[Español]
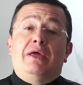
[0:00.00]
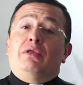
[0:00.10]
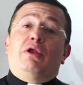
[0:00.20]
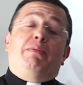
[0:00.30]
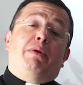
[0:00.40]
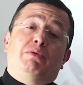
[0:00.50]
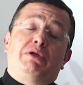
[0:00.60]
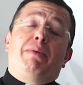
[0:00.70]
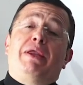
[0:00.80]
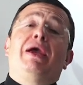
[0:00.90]
Entonces le
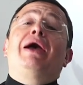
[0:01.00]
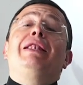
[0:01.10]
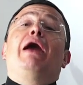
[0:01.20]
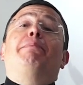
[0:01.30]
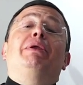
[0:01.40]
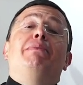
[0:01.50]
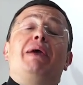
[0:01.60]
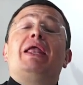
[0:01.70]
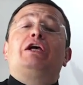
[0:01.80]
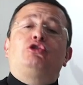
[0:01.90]
pedimos a María, la
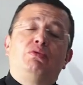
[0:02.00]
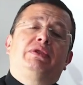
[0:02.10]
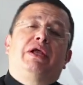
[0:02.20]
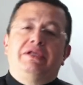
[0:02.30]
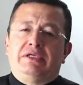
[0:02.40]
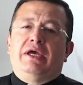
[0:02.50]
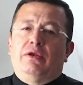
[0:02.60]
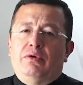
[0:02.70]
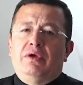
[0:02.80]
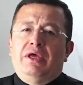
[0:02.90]
primera asunta al
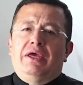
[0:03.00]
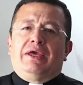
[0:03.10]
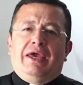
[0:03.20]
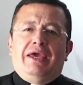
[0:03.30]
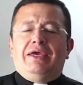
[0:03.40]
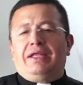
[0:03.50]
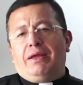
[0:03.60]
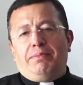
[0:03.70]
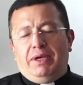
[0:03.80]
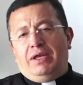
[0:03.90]
cielo, que ella
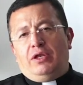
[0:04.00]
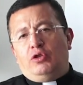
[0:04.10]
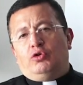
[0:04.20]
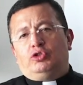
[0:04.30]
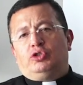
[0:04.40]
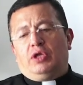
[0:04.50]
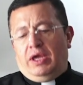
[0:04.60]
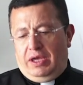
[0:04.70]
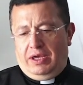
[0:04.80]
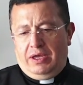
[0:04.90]
también nos,
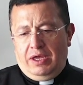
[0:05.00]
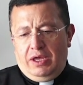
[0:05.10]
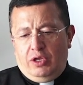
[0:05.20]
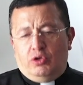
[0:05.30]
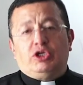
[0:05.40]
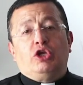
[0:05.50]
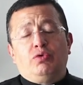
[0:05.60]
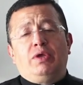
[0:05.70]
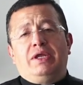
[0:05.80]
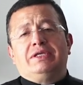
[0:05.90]
eh, nos
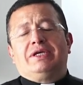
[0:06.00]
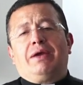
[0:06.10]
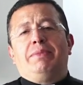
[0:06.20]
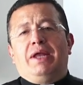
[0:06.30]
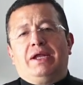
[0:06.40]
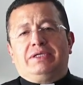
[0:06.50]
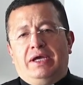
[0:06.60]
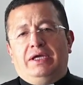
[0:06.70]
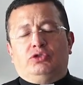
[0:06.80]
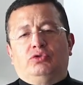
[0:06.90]
ayude en ese caminar
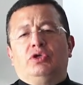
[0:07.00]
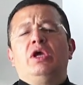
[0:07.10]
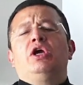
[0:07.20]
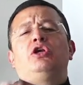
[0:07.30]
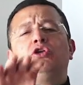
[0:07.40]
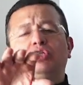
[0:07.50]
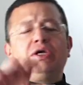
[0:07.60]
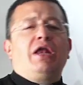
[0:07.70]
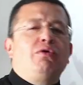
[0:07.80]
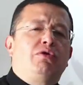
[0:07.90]
hacia Jesús. Yo sé
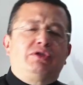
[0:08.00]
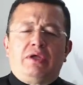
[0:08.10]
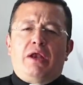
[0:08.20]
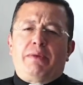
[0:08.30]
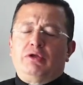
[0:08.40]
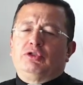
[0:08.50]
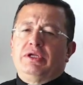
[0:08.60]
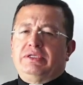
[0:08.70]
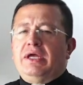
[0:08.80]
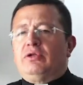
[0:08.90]
que algunos hermanos
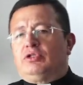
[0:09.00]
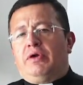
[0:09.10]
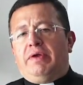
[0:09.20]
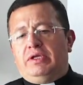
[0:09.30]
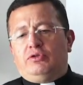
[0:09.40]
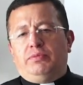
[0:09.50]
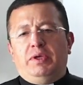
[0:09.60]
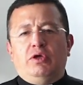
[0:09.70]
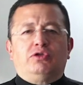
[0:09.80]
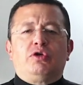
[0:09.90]
cristianos que ven estos
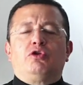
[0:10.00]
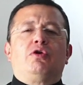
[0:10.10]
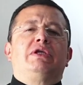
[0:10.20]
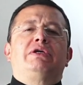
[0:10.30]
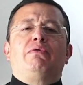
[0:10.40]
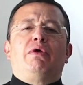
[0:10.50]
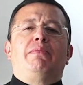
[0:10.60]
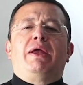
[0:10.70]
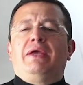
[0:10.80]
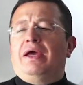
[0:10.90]
videos, cuando yo les hablo de
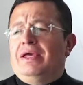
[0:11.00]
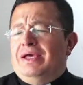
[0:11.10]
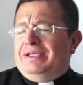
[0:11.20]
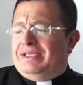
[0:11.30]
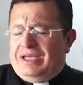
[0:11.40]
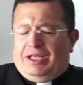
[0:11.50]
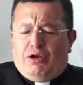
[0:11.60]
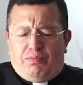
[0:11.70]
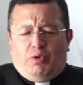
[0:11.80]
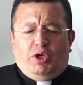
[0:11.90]
María, se
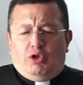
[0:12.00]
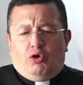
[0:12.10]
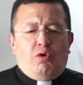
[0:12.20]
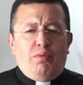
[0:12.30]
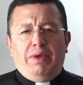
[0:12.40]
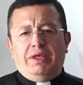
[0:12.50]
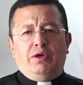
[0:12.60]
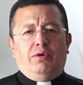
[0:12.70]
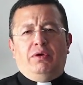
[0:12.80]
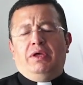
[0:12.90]
sienten un poquito como
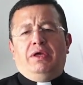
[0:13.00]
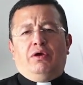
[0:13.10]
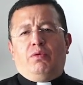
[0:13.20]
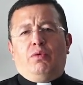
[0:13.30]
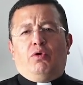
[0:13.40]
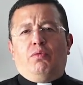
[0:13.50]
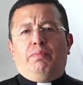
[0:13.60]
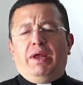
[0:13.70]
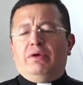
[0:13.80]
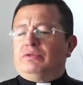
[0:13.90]
medio como
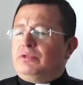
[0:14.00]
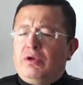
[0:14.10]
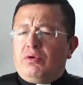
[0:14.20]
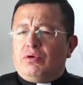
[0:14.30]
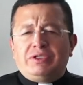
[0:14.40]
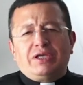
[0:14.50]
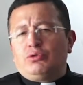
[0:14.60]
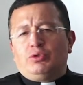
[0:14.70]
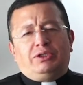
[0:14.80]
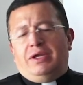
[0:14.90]
complejos. No, no se
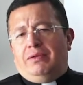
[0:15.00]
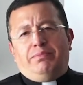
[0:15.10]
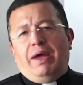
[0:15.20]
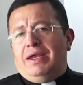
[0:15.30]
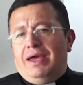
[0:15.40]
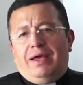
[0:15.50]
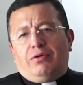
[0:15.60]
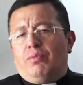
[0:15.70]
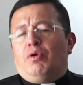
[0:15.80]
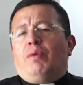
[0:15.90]
asusten.
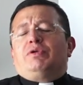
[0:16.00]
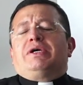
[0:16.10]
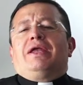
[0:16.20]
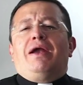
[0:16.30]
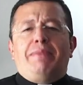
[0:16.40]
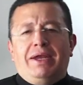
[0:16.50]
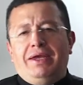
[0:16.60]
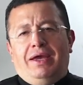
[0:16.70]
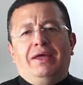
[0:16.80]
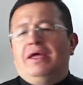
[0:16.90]
María, ¿cómo no vamos a querer a
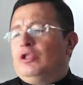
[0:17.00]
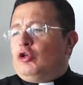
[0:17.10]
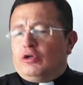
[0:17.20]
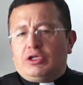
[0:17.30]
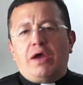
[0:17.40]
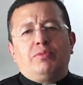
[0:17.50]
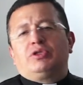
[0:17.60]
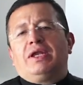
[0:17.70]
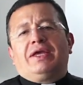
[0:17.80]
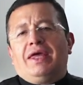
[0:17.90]
María? Todos
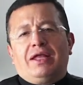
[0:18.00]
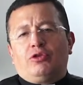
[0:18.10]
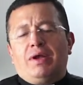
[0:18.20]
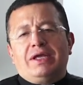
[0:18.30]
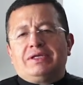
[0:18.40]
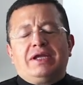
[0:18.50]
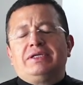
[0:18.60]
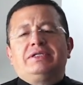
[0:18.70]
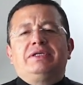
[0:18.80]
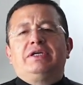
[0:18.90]
sabemos que el que da todas las
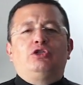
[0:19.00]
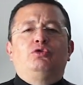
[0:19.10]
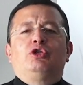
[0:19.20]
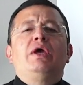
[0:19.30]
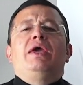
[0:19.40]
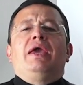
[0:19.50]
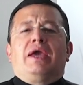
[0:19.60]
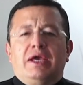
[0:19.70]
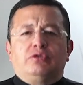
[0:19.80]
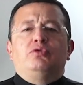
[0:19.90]
gracias es Jesús y
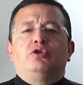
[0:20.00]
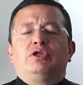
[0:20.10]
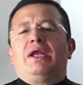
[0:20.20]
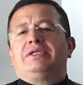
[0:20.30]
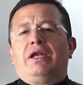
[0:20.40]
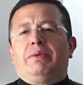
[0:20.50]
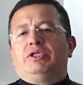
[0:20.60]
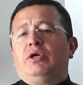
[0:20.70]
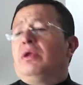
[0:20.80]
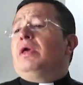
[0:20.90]
que Jesús nos da la
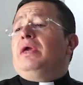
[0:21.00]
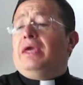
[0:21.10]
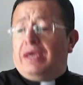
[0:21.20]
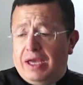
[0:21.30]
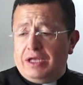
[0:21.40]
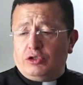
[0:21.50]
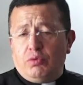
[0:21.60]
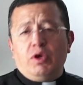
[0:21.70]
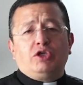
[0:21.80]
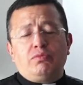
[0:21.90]
salvación y que Él
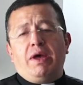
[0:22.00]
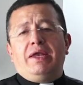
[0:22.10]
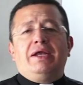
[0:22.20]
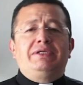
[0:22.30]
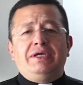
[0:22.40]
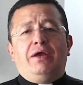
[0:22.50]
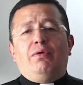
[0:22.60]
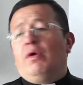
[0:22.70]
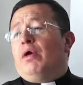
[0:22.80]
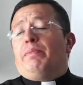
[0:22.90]
subió a su madre al
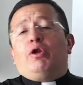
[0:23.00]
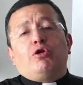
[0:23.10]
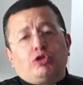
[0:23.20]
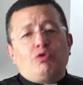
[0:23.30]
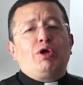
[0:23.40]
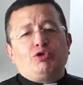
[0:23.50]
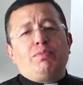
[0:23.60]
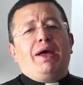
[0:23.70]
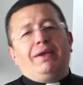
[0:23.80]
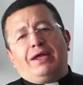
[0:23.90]
cielo. Pero no solo a su
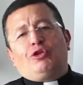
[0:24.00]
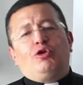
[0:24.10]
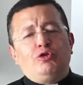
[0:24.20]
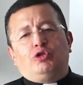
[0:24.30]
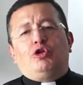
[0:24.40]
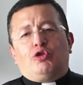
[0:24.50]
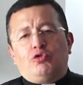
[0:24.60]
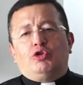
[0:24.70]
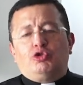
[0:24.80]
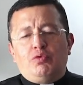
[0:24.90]
madre, a todos
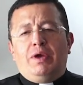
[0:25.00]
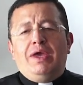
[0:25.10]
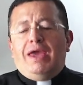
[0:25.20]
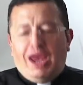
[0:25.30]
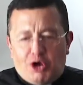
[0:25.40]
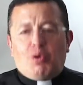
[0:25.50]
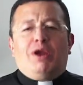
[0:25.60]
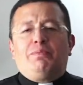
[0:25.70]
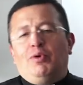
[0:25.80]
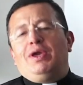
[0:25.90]
nosotros nos sube en
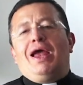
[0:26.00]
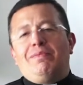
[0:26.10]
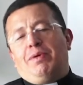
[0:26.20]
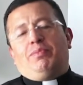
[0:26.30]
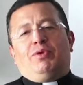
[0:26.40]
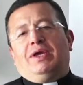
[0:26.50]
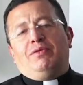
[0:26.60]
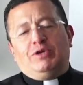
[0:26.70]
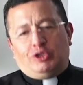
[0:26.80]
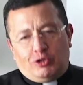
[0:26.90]
cuerpo y alma
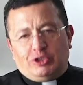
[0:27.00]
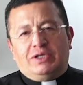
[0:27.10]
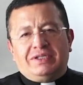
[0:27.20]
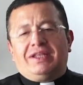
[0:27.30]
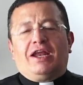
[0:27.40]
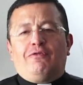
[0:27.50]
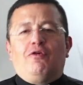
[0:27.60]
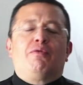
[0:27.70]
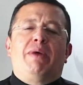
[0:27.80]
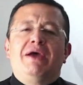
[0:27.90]
porque nuestro ser se
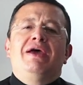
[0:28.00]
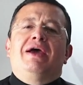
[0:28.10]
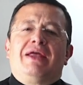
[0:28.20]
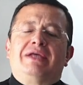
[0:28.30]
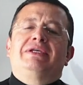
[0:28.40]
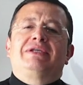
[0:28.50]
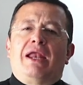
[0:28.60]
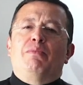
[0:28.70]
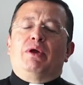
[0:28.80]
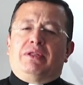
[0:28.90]
transforma gracias a
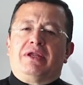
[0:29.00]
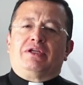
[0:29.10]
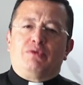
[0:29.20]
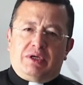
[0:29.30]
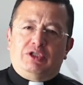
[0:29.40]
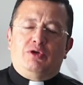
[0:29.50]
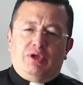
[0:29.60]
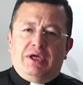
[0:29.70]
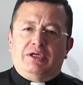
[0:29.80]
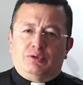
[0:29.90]
la muerte y
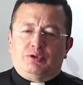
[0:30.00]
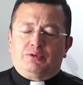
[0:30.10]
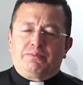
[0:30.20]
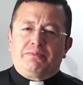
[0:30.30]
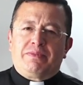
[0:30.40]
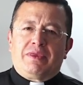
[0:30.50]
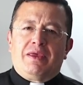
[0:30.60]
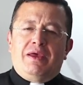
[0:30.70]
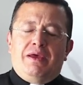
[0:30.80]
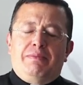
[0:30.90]
resurrección de Jesús.
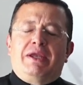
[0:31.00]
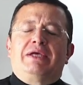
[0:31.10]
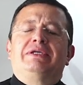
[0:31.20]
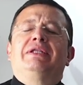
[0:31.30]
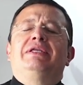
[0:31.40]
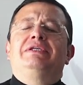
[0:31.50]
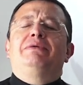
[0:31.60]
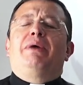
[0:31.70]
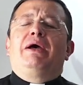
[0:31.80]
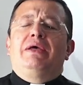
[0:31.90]
María
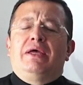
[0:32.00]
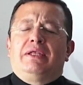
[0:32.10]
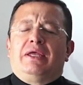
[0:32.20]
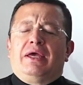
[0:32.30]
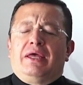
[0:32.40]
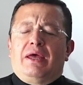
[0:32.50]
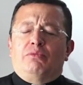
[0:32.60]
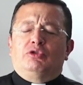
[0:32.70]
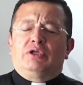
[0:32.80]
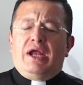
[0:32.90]
Santísima, te
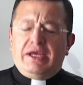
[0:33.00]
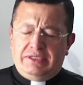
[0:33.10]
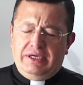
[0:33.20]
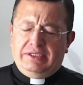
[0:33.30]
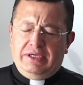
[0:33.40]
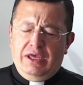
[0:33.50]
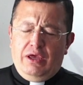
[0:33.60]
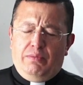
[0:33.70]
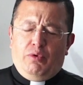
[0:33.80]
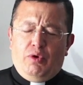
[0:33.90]
damos gracias
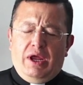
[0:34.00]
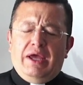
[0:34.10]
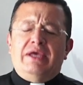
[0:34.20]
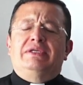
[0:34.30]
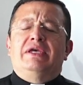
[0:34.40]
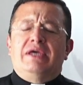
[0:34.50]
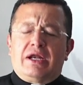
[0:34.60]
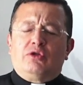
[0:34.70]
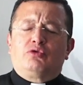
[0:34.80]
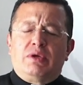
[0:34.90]
por
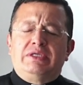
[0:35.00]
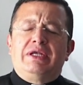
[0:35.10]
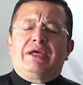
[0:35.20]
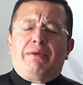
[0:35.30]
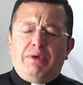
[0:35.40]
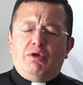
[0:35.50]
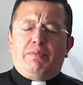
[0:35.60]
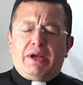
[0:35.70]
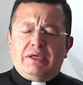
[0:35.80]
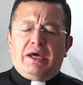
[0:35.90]
enseñarnos cuál es el
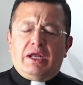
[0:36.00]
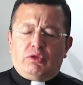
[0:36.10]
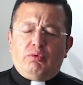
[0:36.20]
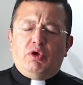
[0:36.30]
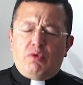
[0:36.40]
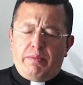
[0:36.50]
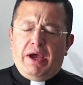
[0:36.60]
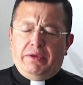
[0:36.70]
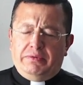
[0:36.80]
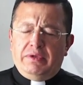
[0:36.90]
camino para llegar a tu Hijo
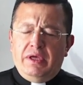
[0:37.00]
amado.